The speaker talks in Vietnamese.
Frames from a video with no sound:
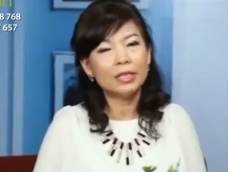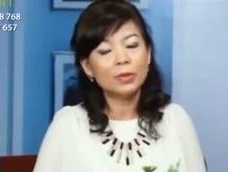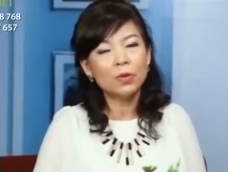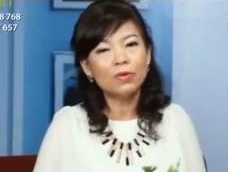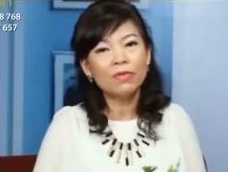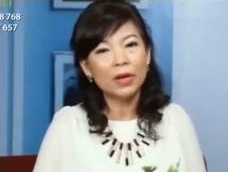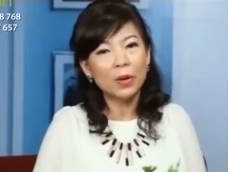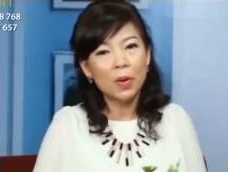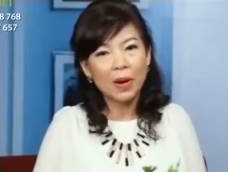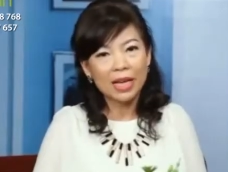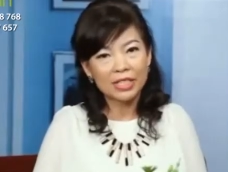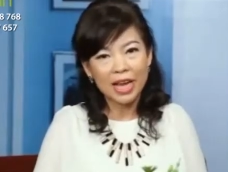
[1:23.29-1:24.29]
à, nghiên cứu về
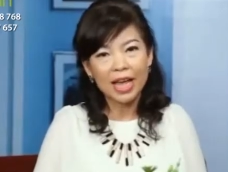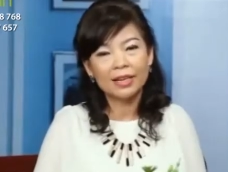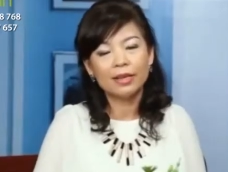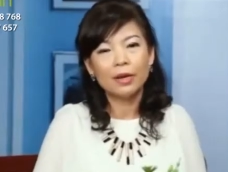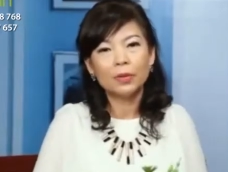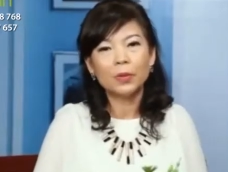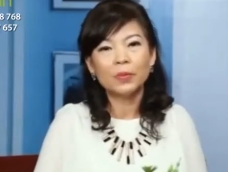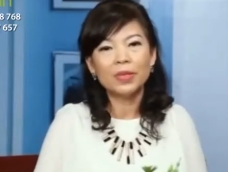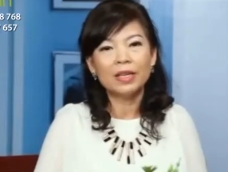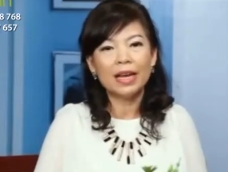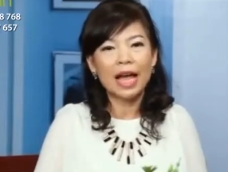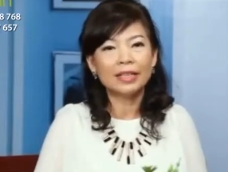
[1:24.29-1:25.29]
collagen cũng
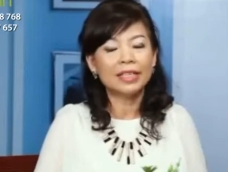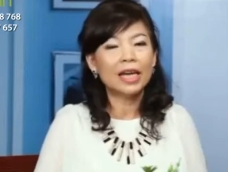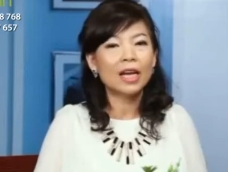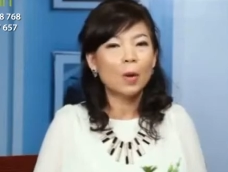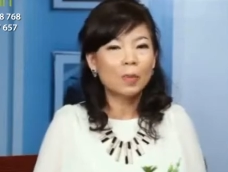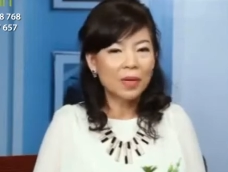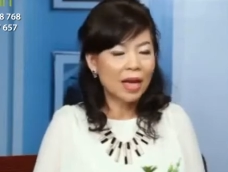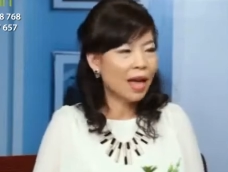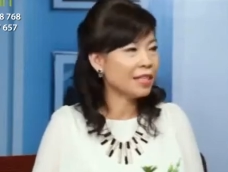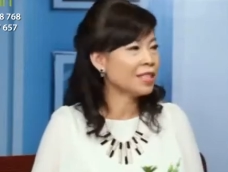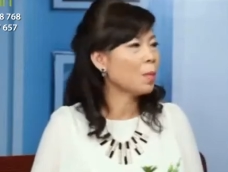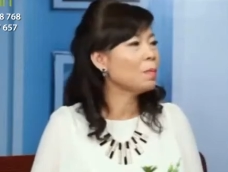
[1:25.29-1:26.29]
như là những cái công nghệ